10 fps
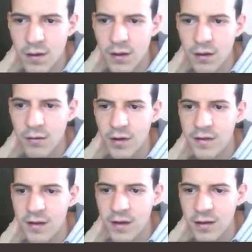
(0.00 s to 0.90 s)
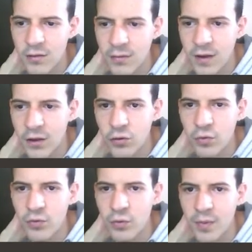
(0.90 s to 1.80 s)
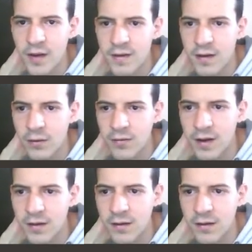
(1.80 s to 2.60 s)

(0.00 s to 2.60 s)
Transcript: on va essayer de faire deux pions passés en fait.